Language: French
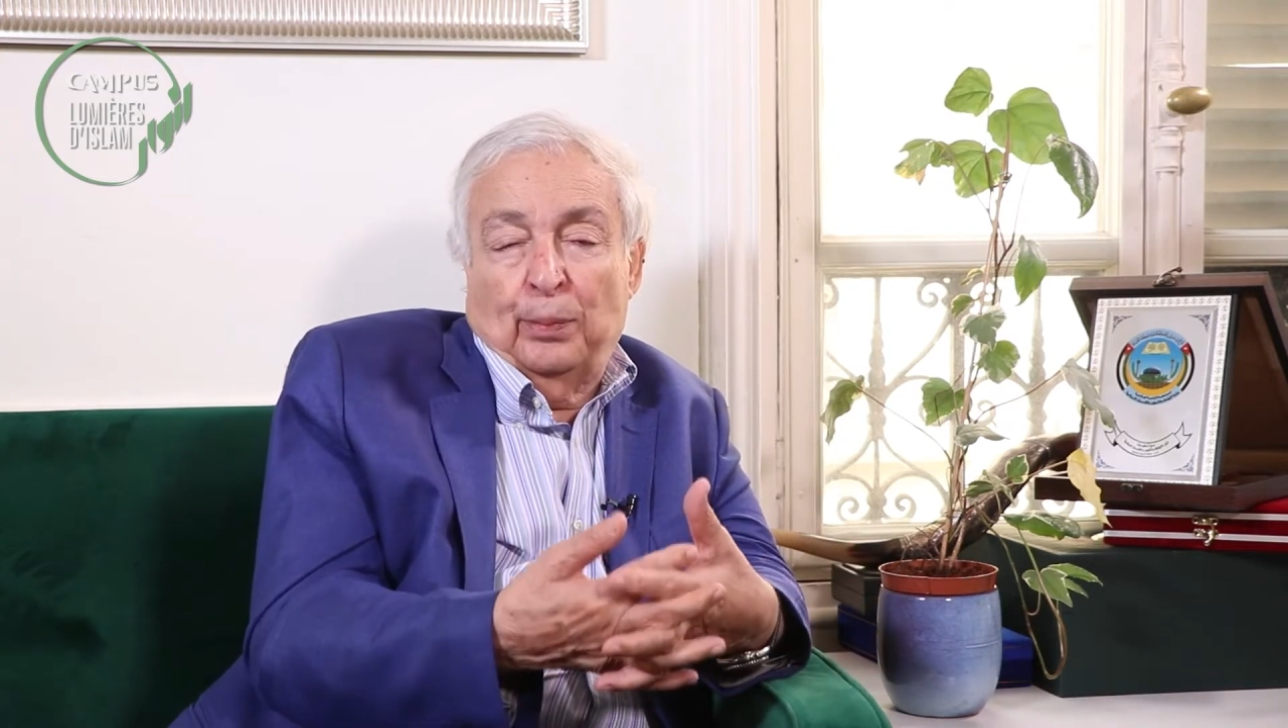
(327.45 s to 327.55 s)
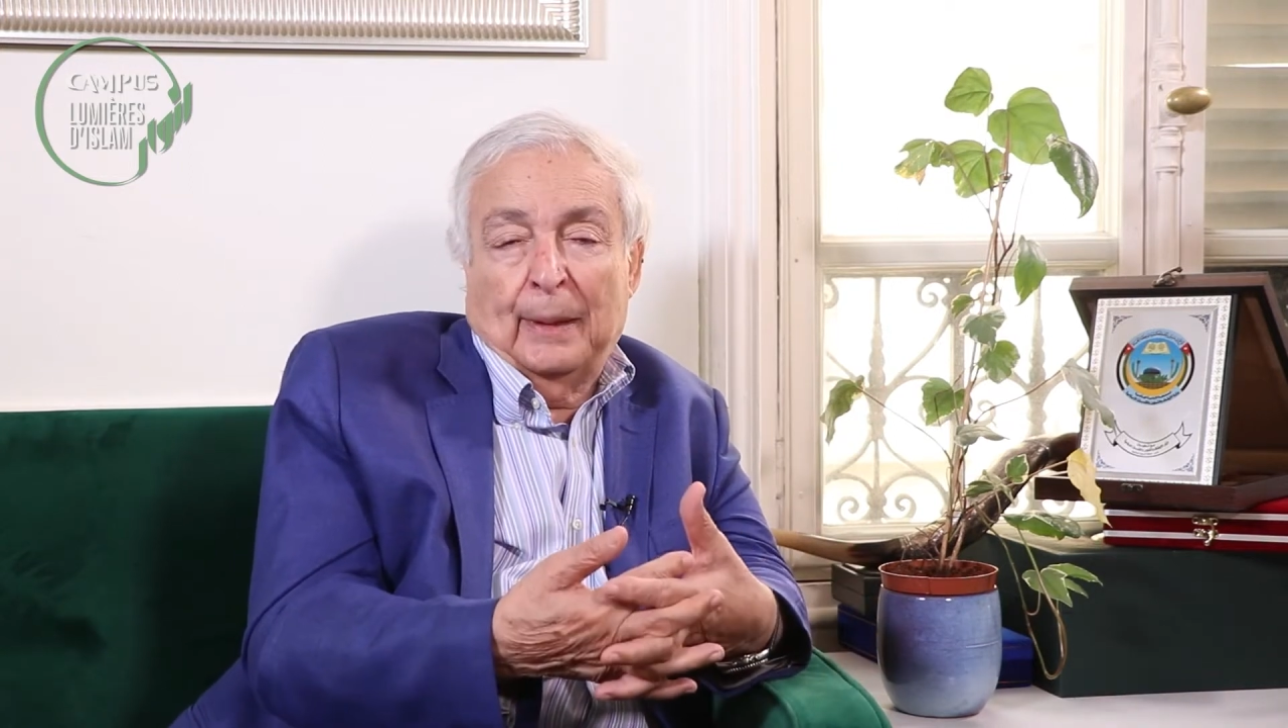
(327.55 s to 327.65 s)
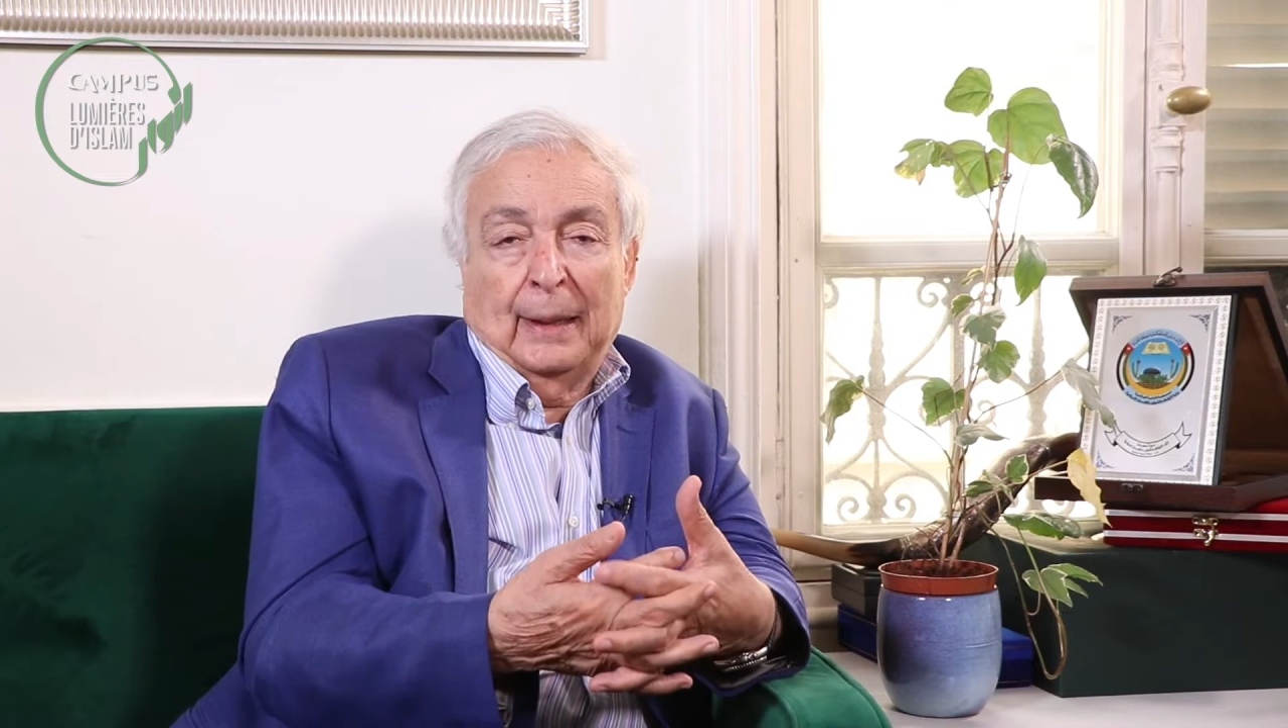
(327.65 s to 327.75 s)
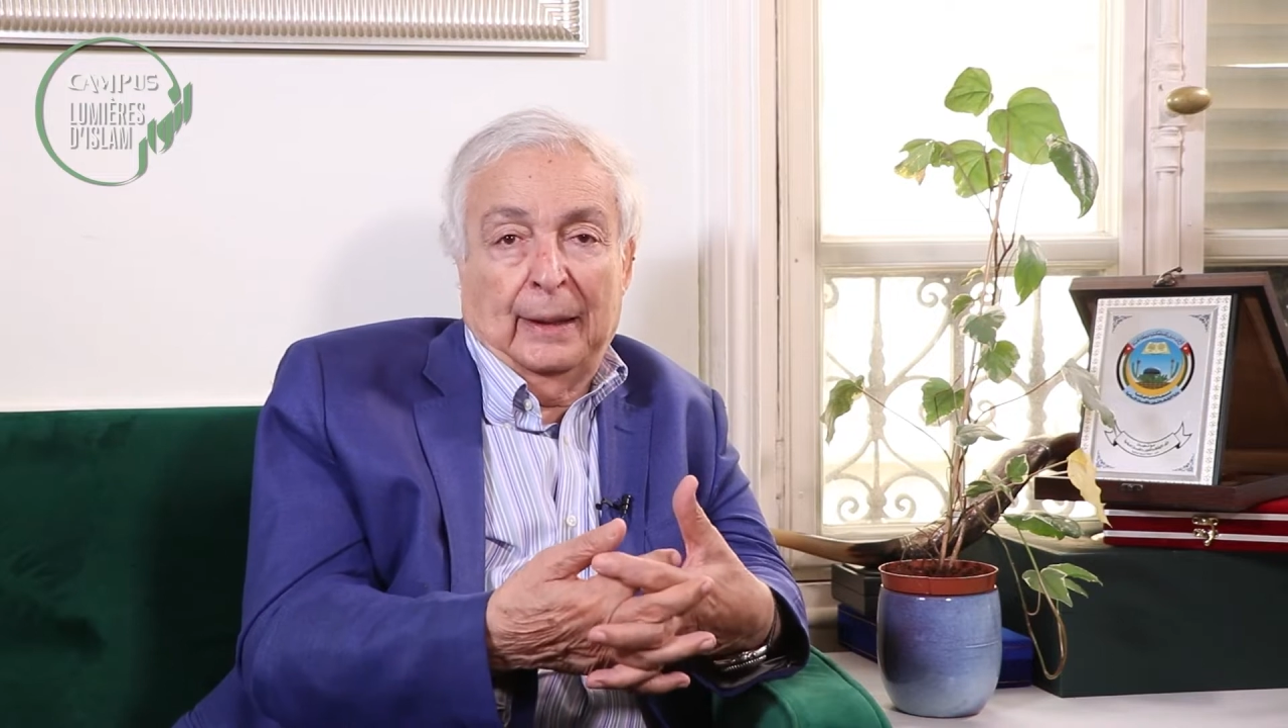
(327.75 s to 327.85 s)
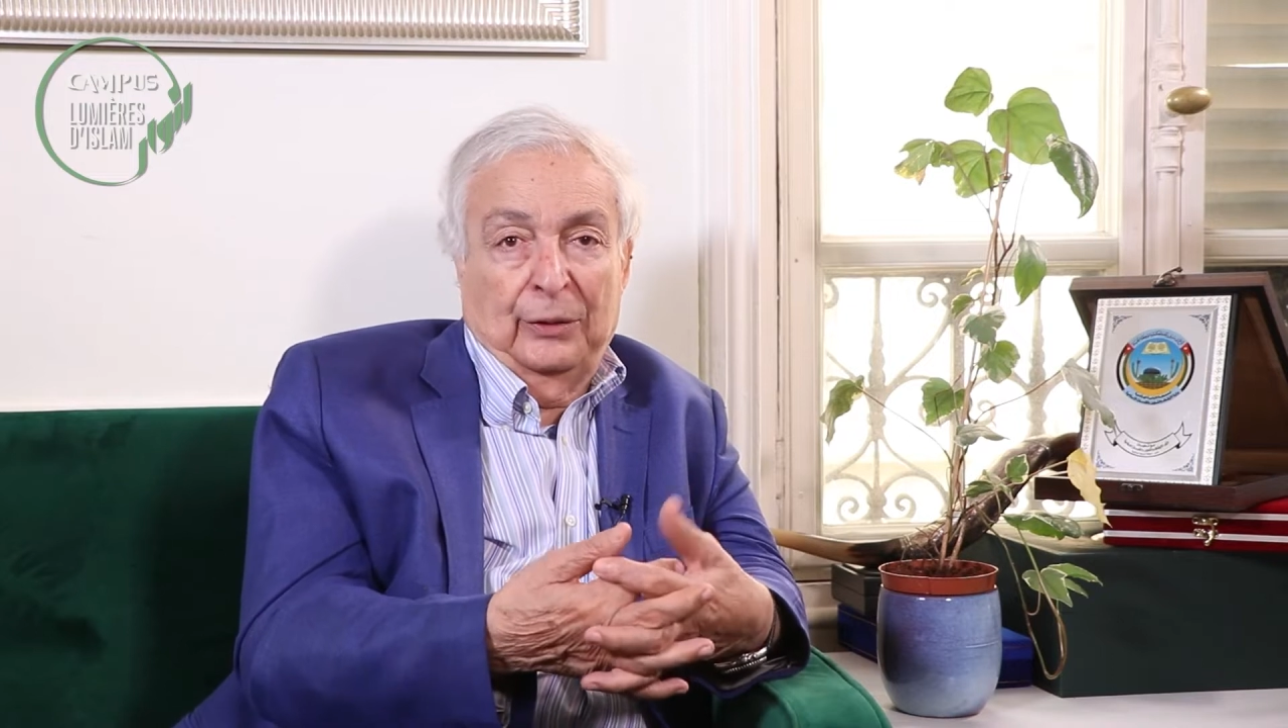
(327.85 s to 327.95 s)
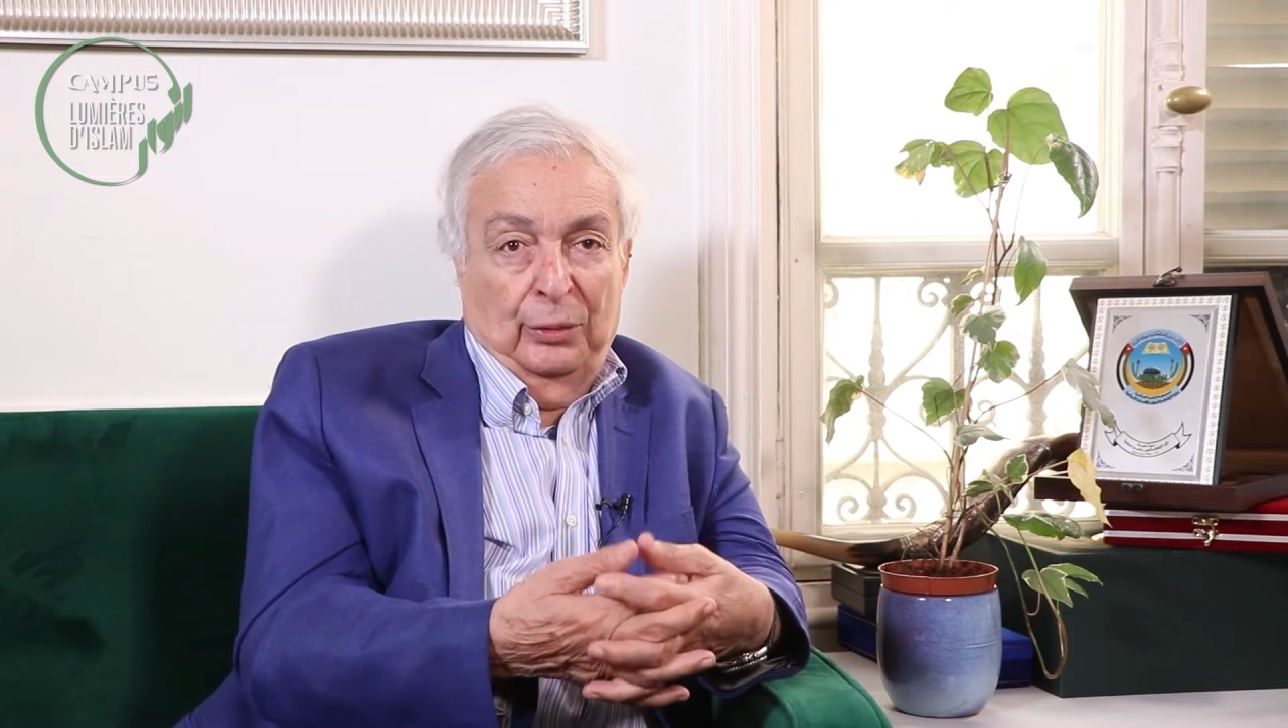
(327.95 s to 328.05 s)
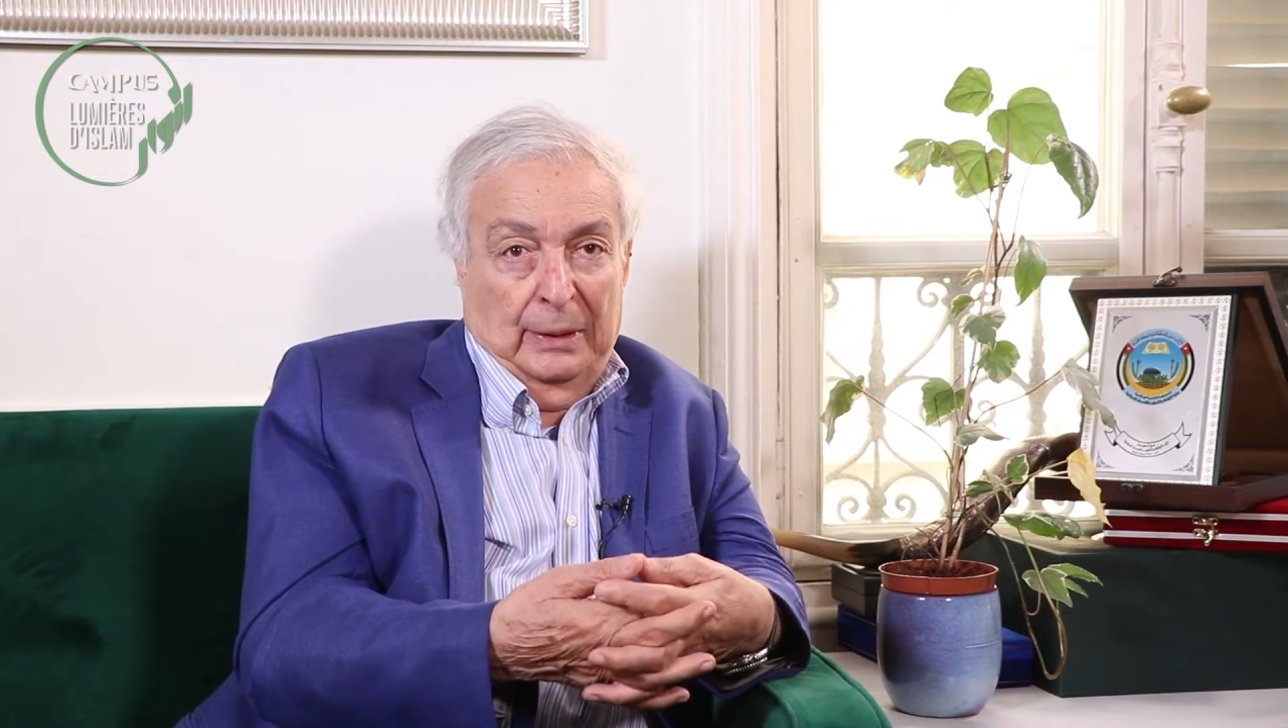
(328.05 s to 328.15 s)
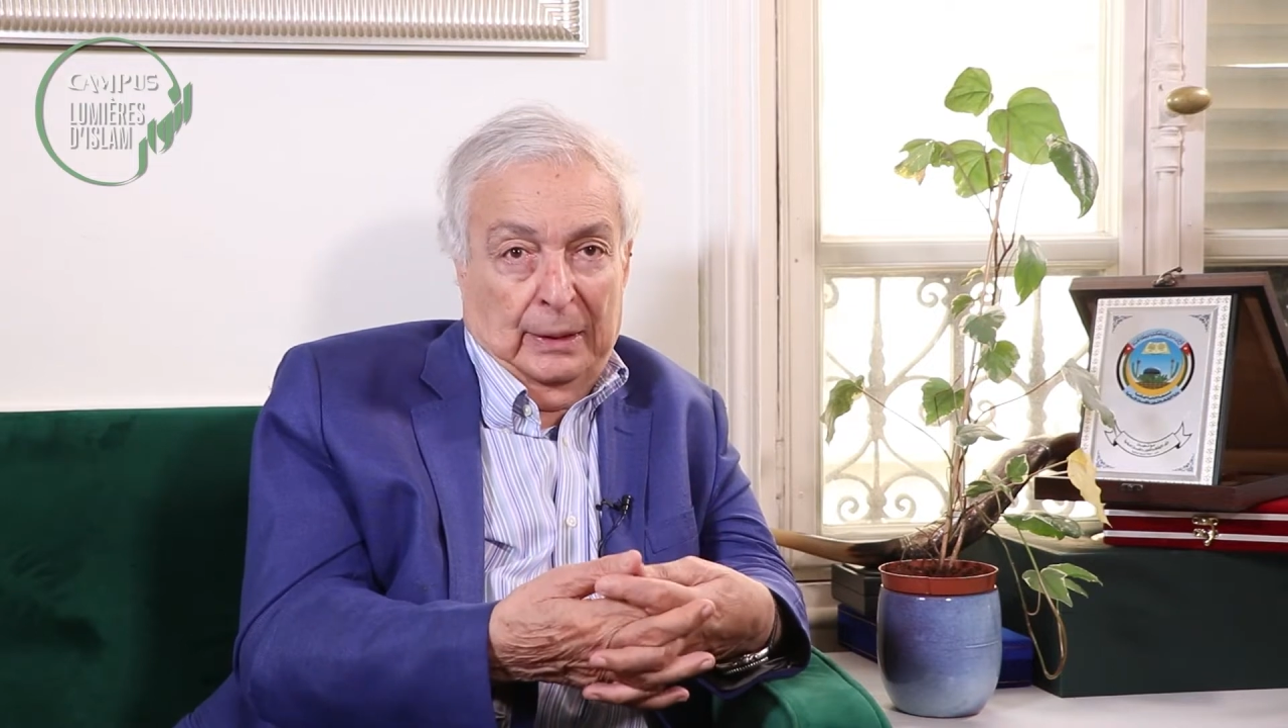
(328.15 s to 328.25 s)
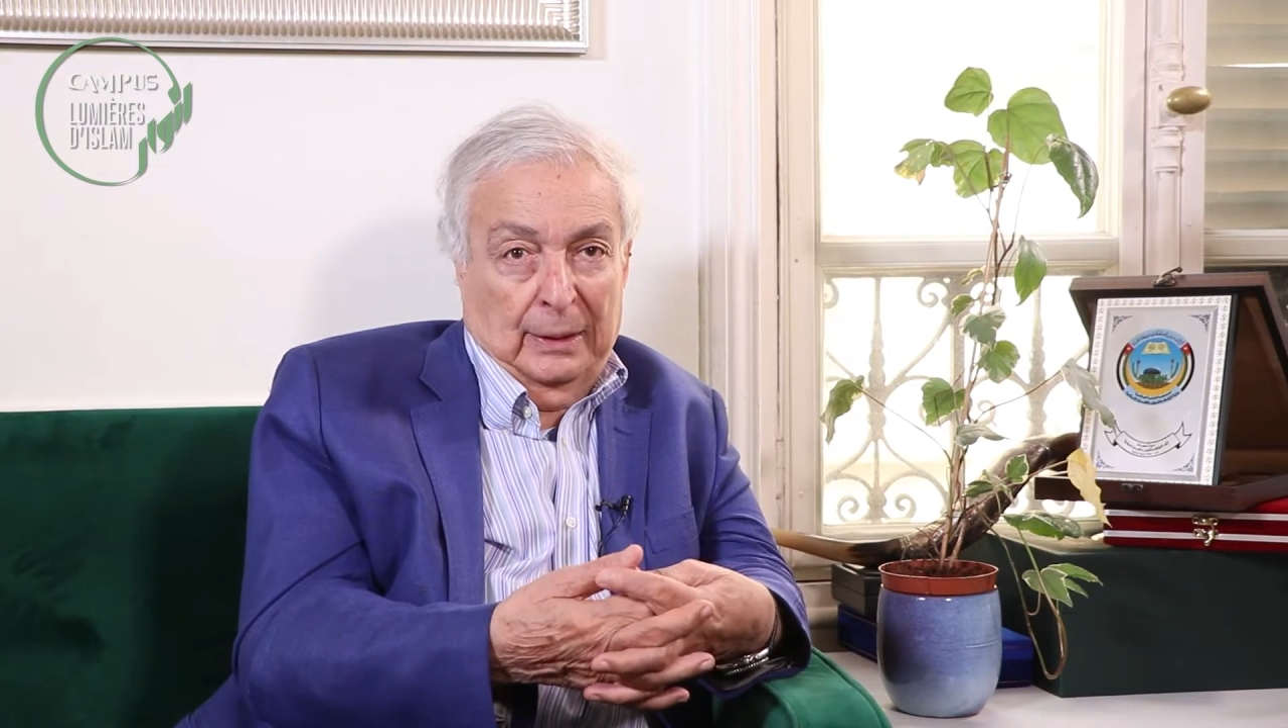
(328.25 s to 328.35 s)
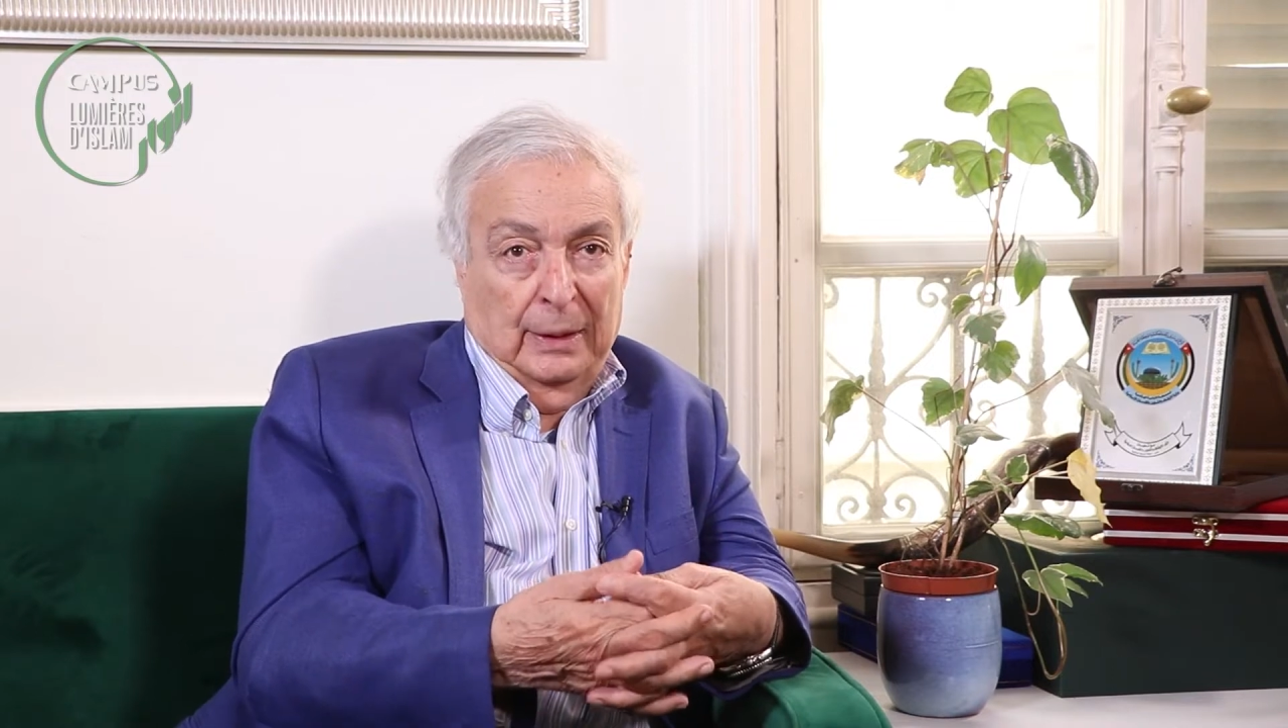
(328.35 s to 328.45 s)
pas la
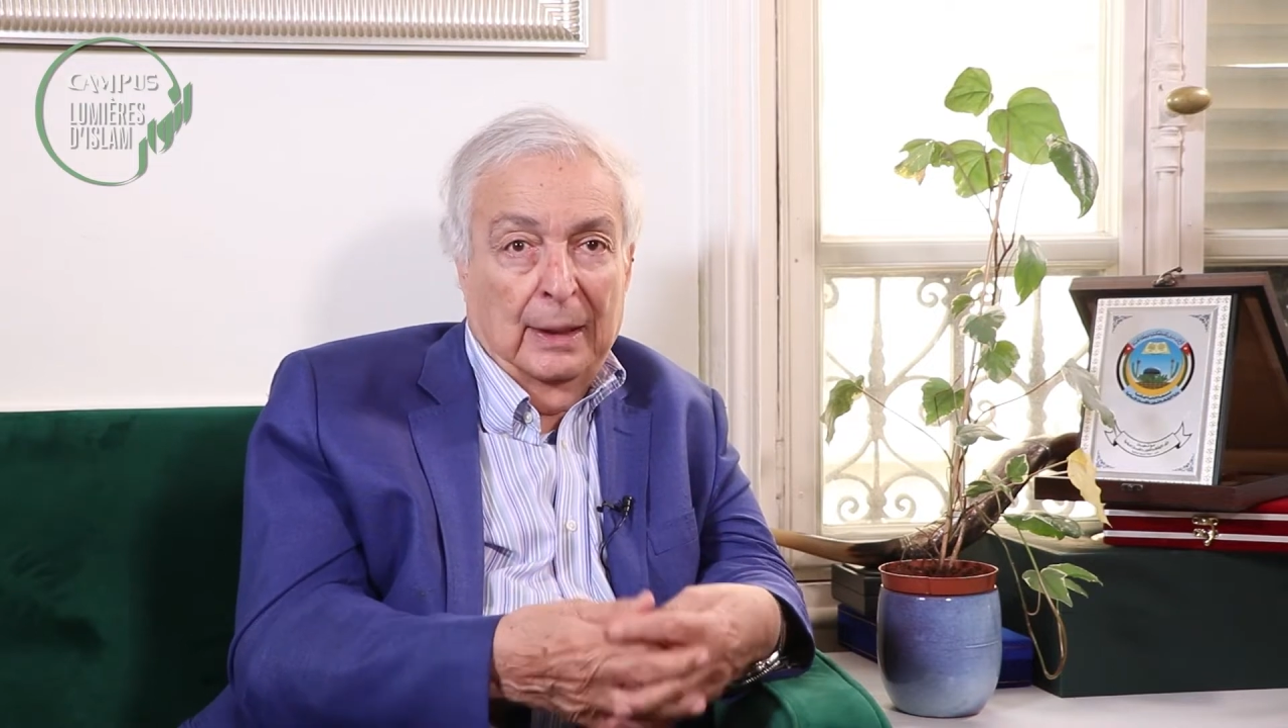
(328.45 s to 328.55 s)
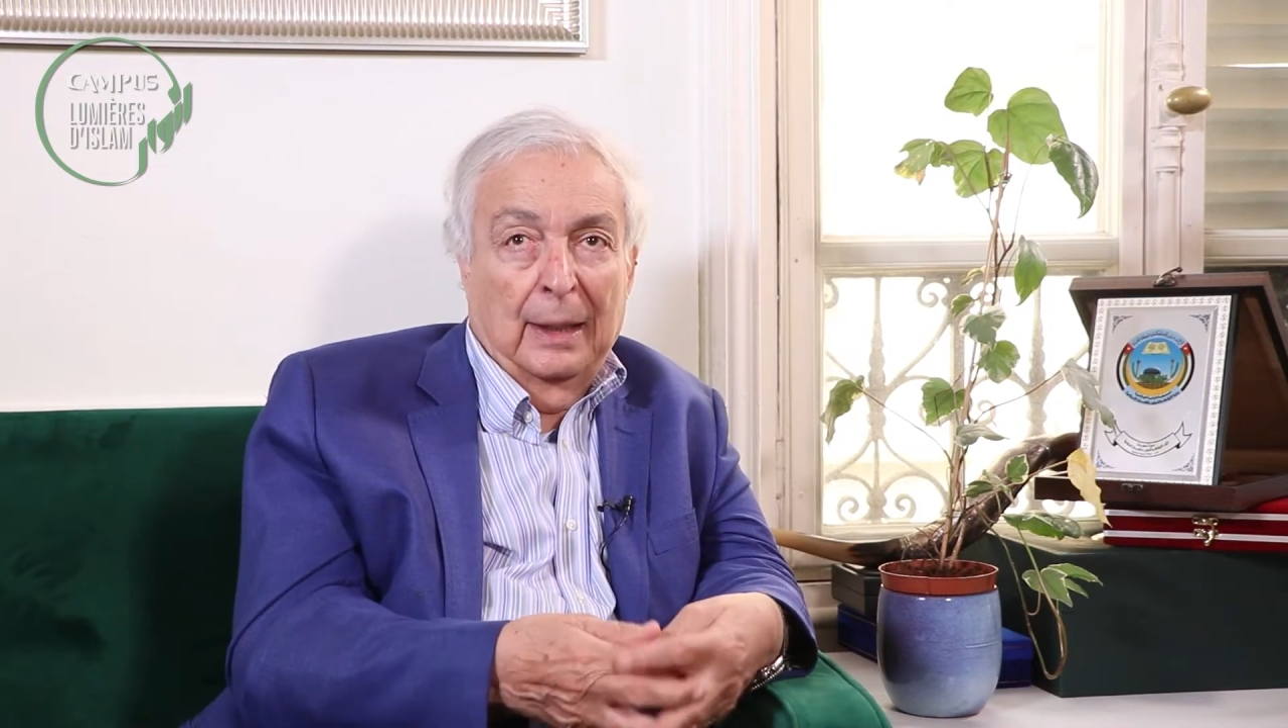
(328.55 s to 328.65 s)
réduire